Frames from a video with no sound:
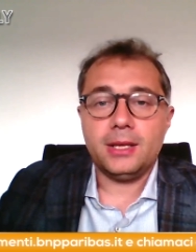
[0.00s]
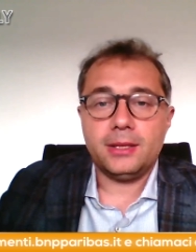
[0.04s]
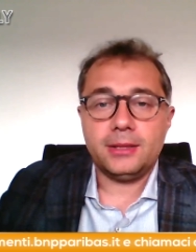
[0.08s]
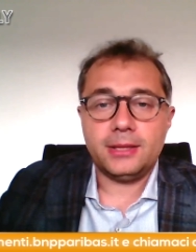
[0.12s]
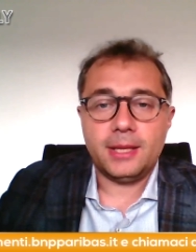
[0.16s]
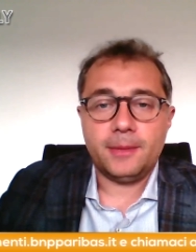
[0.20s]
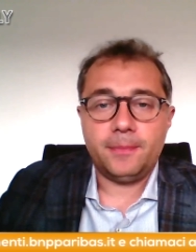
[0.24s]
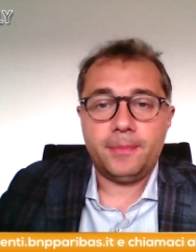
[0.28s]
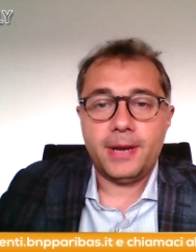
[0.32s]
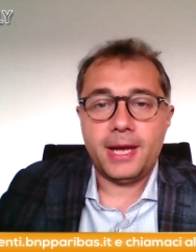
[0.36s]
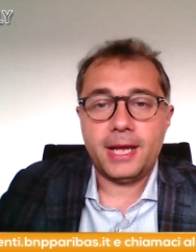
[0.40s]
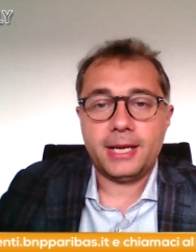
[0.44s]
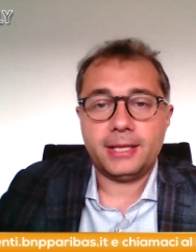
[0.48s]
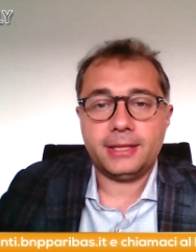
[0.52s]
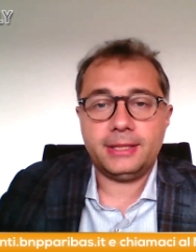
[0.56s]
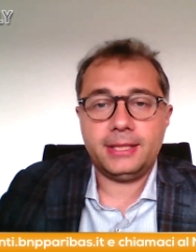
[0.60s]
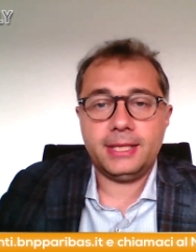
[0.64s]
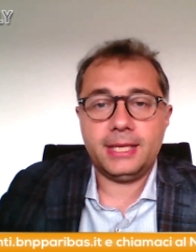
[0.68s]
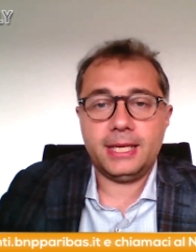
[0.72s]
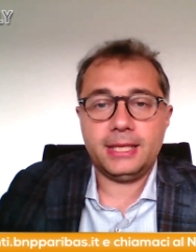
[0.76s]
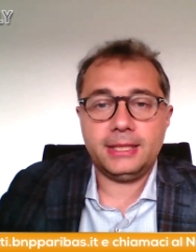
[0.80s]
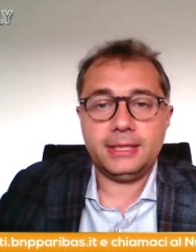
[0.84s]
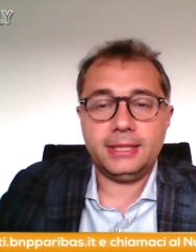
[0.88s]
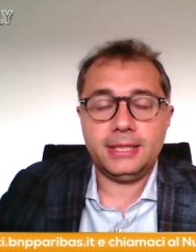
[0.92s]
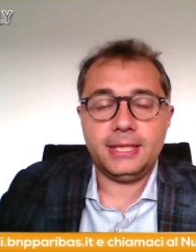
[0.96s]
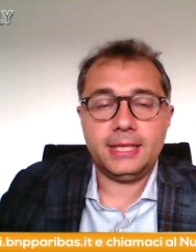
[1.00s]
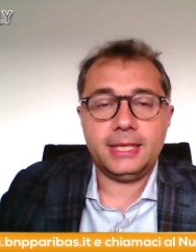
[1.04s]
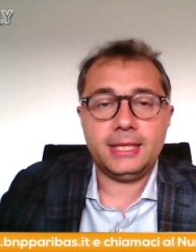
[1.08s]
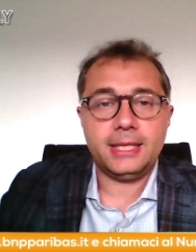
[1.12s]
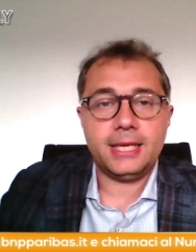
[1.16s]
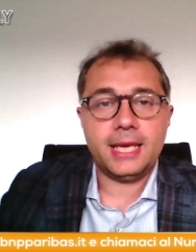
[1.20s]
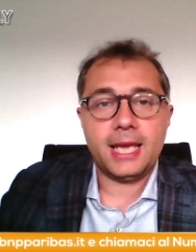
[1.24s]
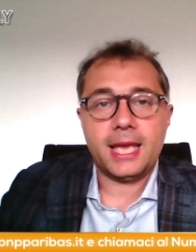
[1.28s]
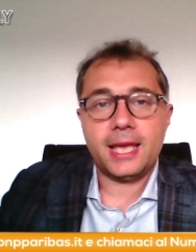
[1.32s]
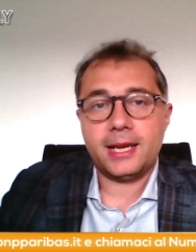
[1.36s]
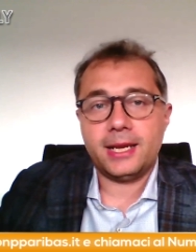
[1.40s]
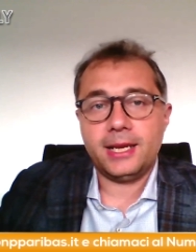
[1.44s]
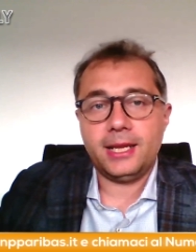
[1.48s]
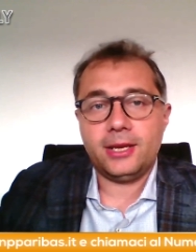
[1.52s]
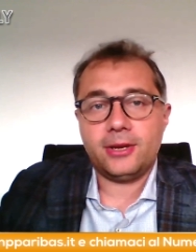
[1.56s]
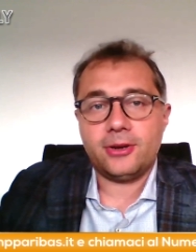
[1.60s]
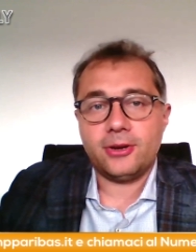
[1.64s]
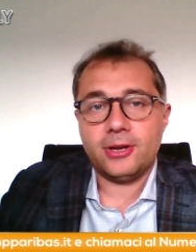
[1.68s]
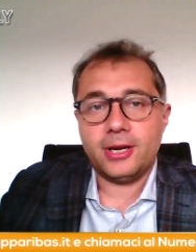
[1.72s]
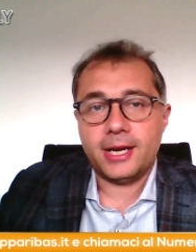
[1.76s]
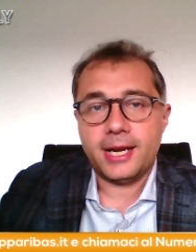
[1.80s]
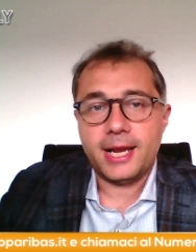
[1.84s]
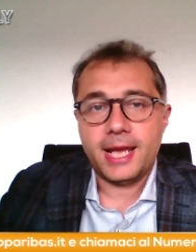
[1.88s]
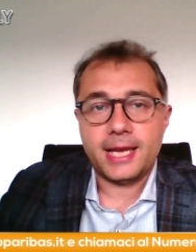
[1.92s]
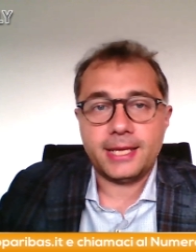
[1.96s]
Da parte di
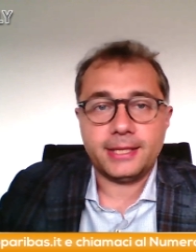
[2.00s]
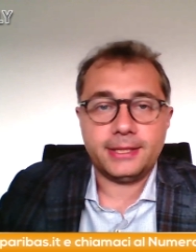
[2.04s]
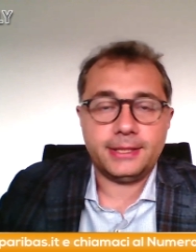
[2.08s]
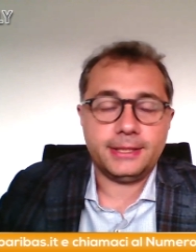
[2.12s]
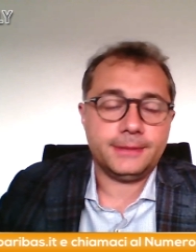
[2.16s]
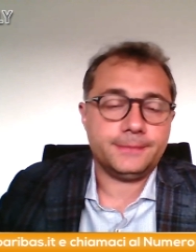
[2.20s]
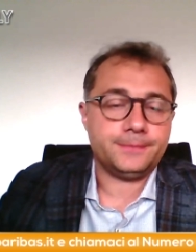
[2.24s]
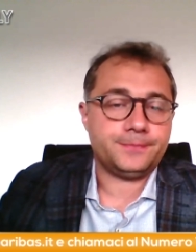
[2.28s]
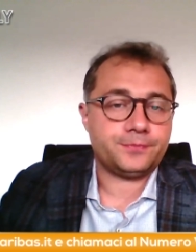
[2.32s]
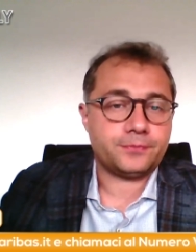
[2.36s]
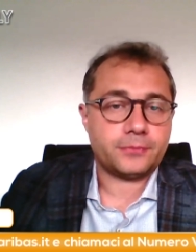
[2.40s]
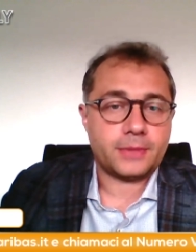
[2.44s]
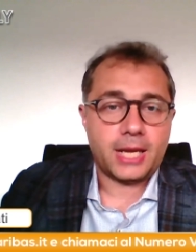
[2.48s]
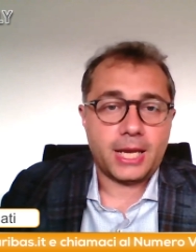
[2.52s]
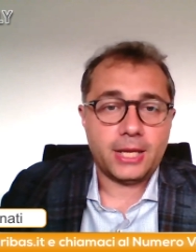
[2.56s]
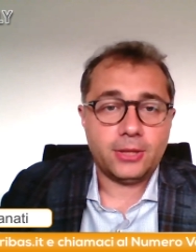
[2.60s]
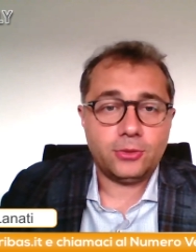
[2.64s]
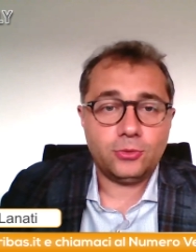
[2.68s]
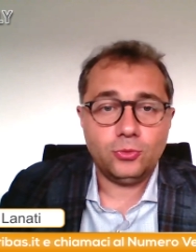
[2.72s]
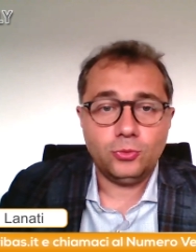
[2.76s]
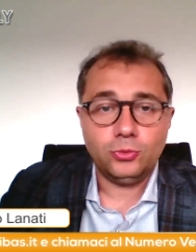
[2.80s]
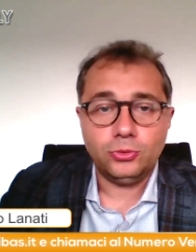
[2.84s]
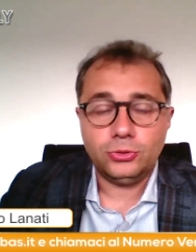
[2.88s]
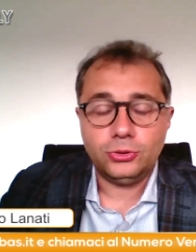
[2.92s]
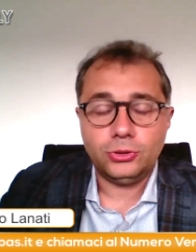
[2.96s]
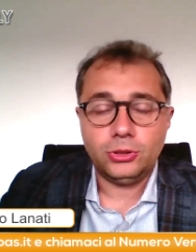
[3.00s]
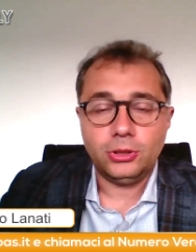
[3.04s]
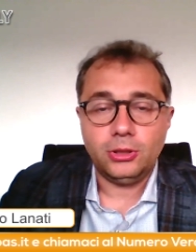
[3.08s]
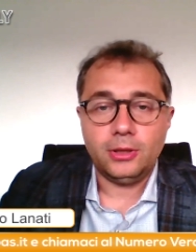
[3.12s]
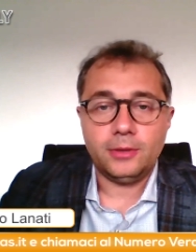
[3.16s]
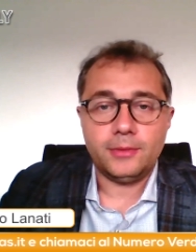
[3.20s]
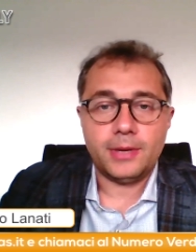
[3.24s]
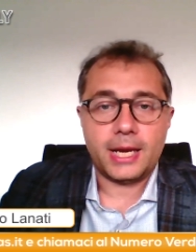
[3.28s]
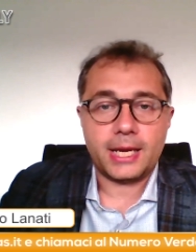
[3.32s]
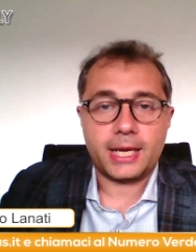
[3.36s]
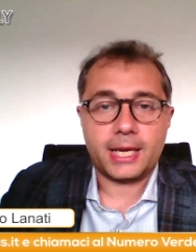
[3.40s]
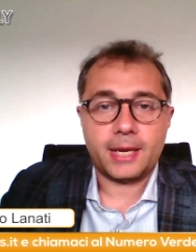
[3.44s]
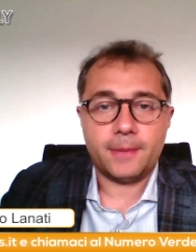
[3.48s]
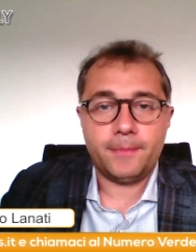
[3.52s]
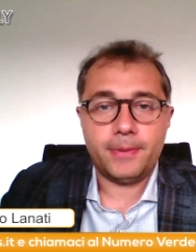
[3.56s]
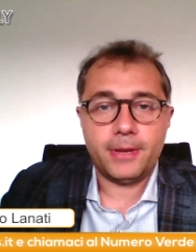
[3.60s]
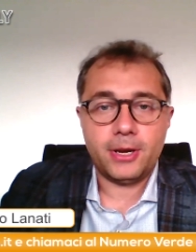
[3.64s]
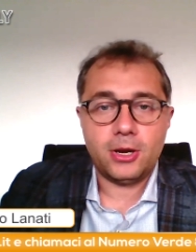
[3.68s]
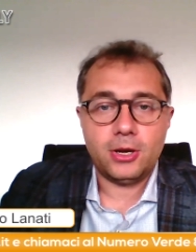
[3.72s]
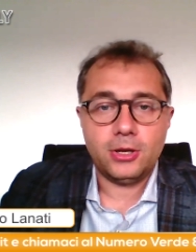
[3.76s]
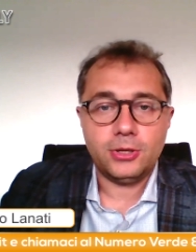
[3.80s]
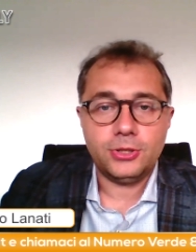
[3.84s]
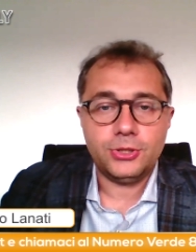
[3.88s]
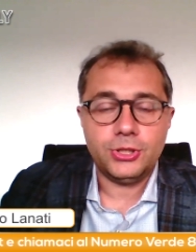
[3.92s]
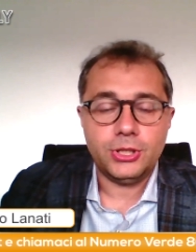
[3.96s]
Enrico Lanati è tutto anche
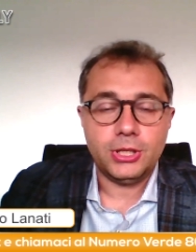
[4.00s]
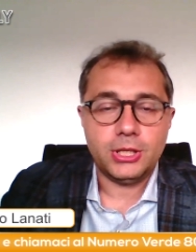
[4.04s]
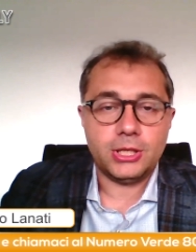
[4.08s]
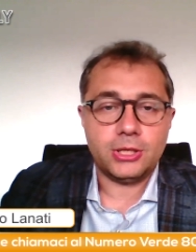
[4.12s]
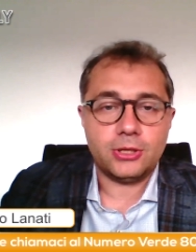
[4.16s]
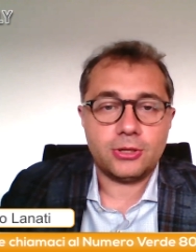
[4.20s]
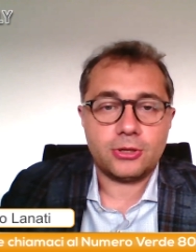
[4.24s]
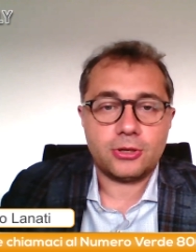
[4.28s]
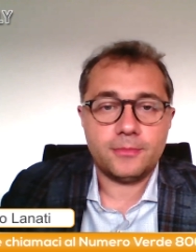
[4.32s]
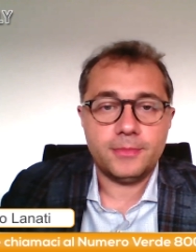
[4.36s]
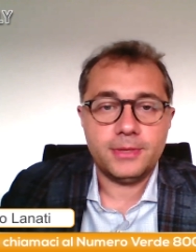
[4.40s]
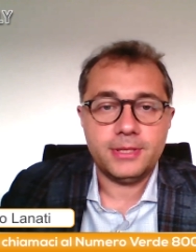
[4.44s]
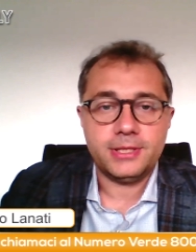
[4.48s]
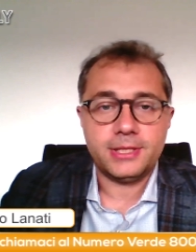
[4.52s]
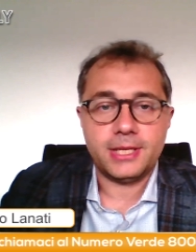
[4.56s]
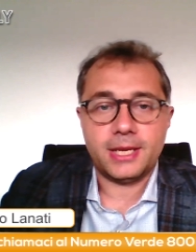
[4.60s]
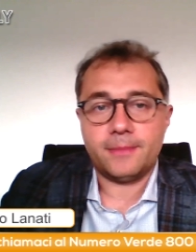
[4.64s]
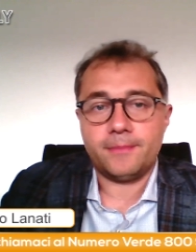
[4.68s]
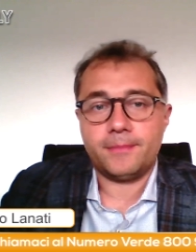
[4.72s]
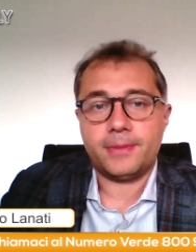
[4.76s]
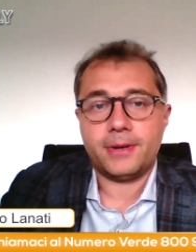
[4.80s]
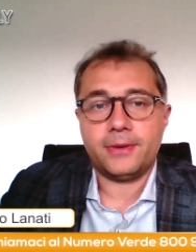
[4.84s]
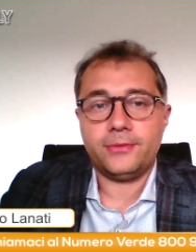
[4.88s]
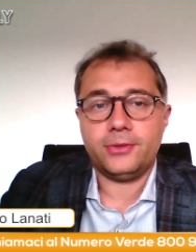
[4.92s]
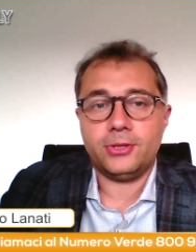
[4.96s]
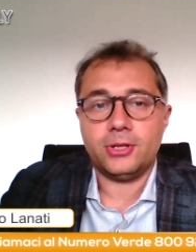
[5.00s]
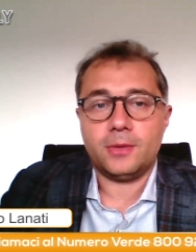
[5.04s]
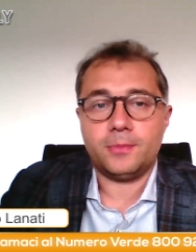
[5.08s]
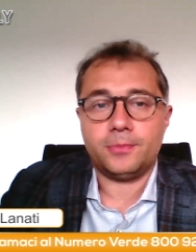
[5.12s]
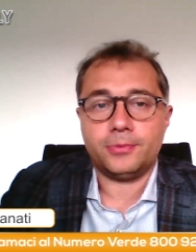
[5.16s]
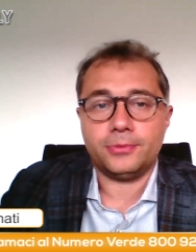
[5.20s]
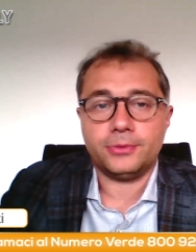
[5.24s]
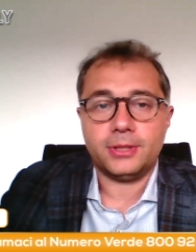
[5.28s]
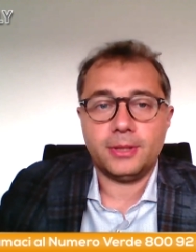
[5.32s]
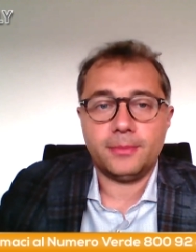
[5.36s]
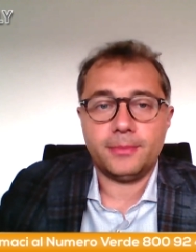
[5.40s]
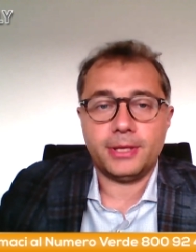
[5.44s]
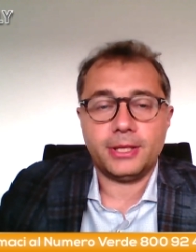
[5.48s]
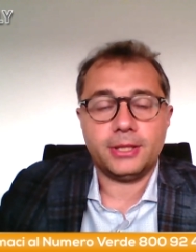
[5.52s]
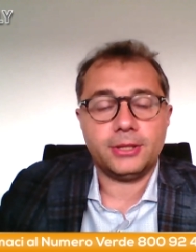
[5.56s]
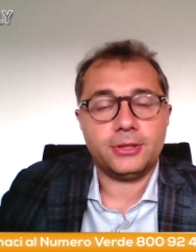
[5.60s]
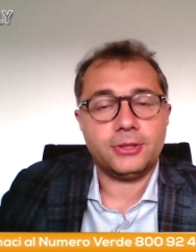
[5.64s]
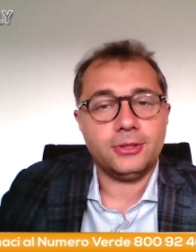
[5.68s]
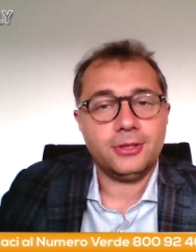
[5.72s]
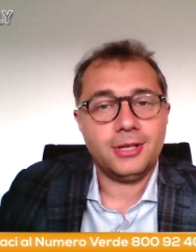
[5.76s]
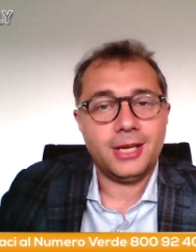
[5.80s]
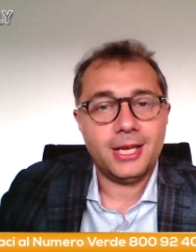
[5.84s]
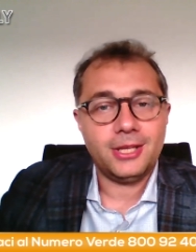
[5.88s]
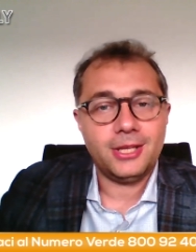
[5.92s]
per oggi, io come sempre vi do appuntamento